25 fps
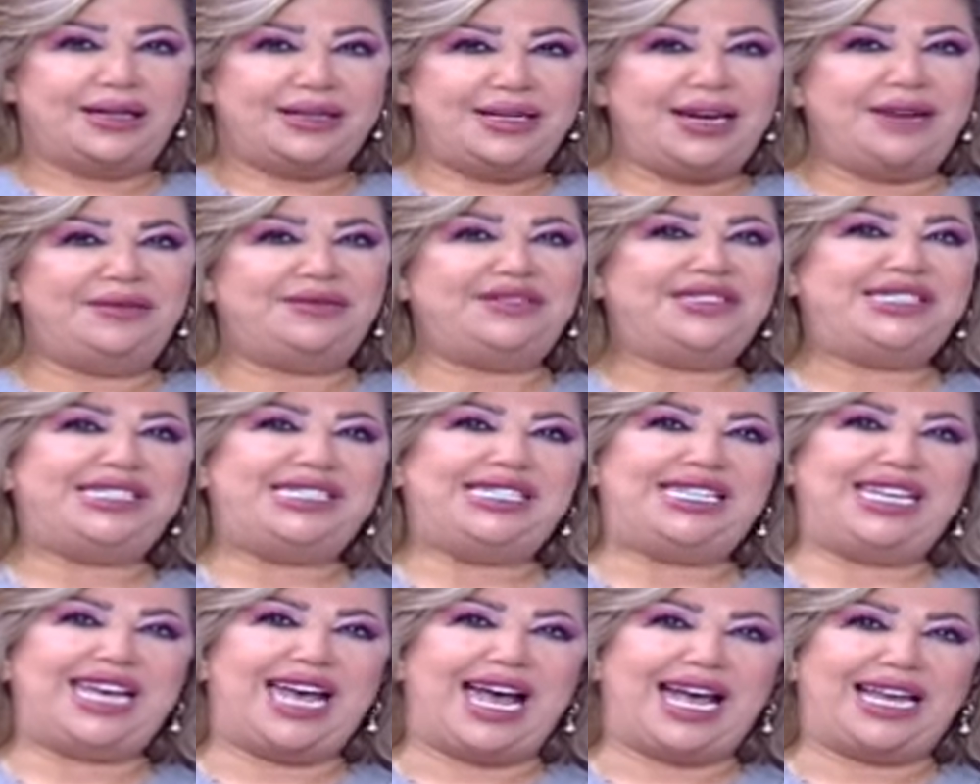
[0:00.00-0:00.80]

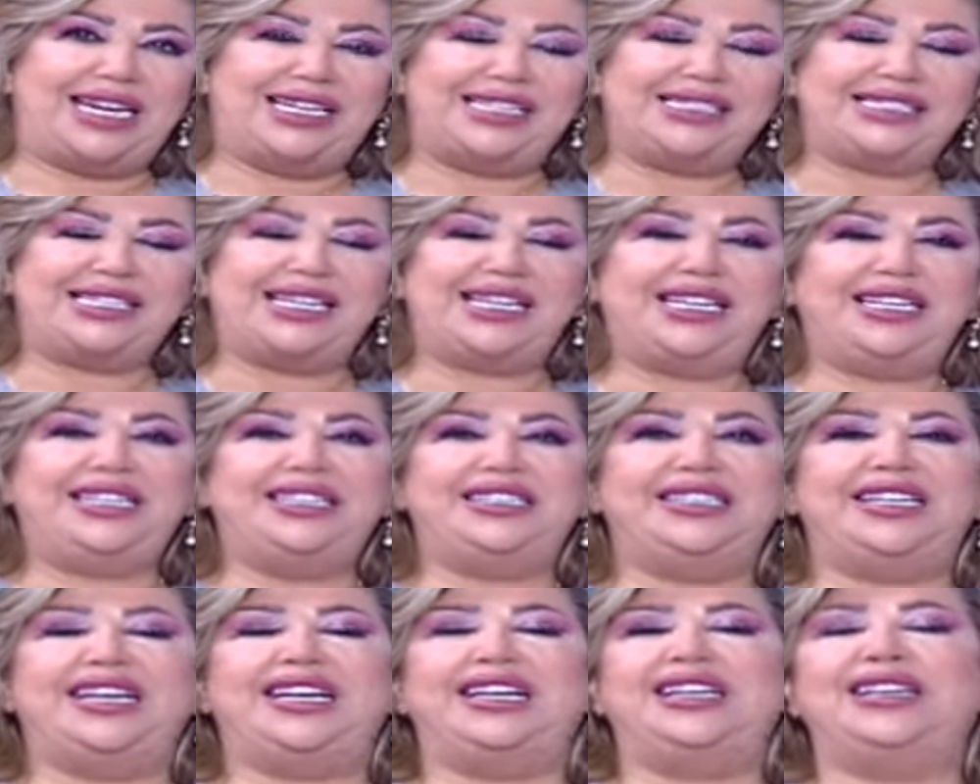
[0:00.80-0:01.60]
نفسية على
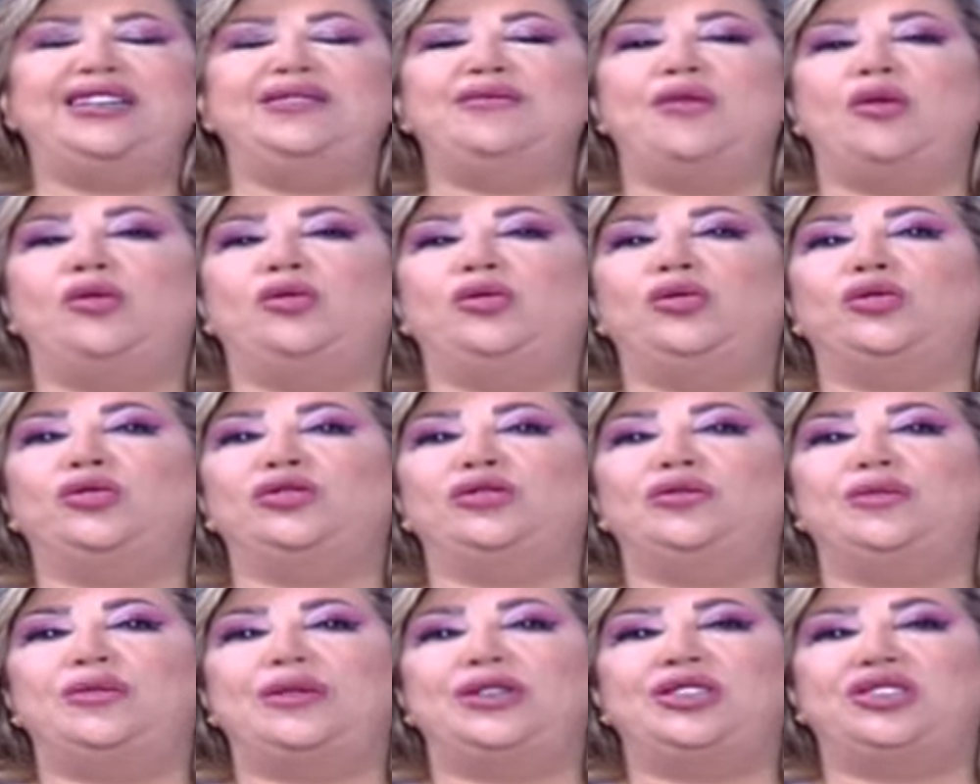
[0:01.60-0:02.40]
صحية
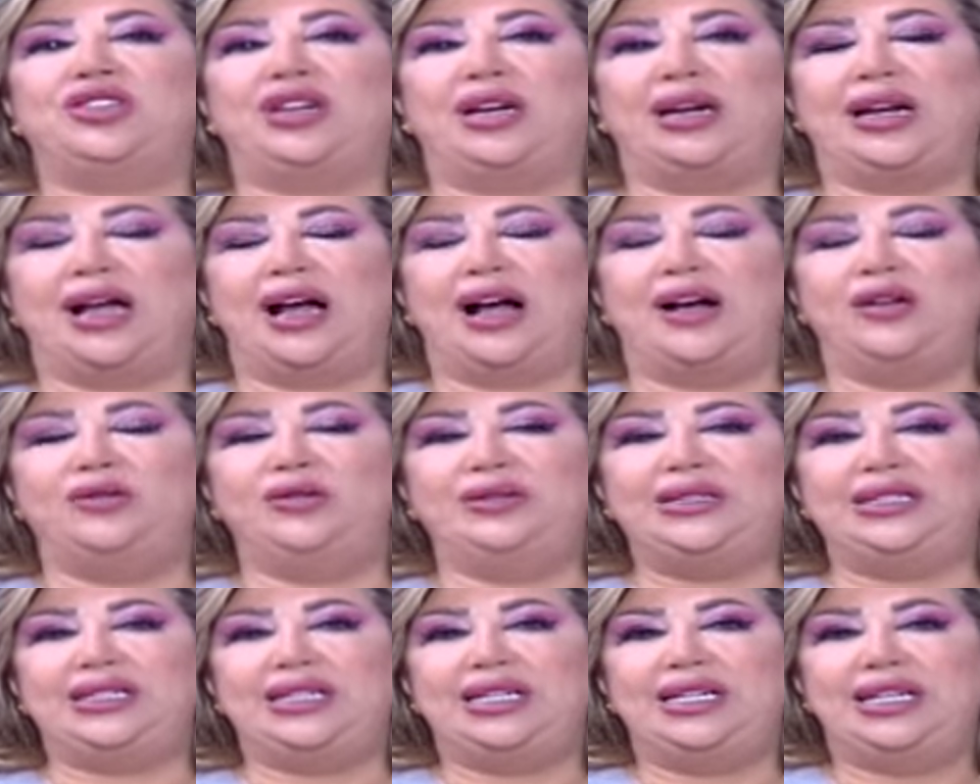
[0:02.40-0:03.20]
لمولود برج القوس